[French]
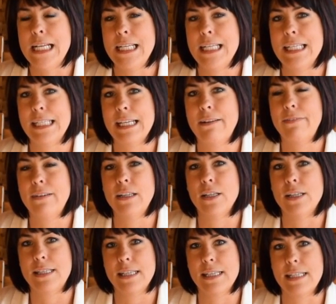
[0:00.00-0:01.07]
Les enfants de
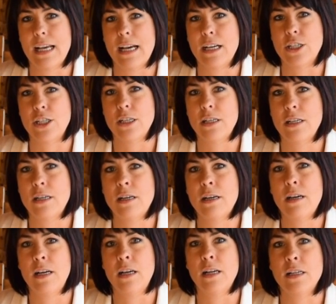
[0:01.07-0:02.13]
ces
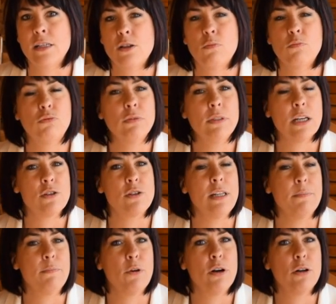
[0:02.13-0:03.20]
âges-là euh, sont beaucoup dans une
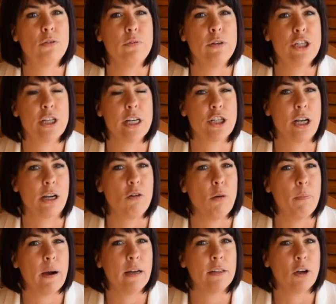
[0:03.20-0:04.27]
époque où ils cherchent à
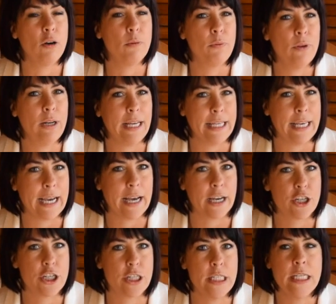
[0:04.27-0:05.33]
comprendre un peu la
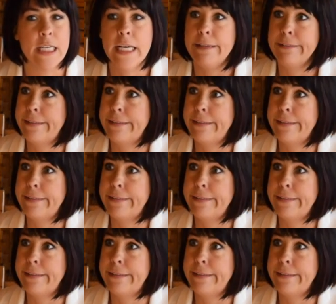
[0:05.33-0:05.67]
hiérarchie,